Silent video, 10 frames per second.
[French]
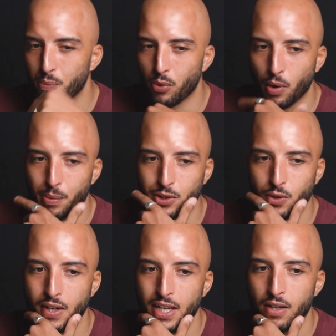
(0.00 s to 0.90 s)
Pourquoi Parce
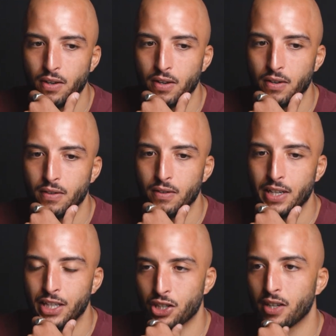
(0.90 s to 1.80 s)
que euh,
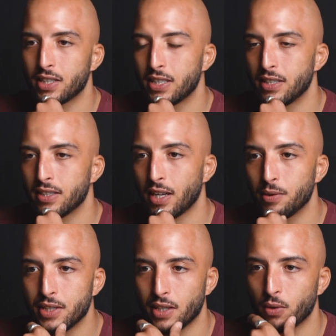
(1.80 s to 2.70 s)
les gens qui
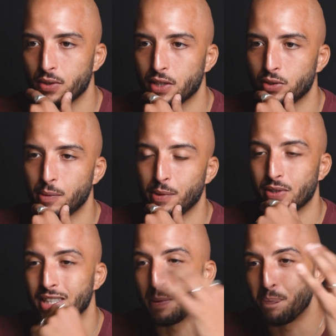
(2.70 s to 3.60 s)
réussissent en closing sont des personnes qui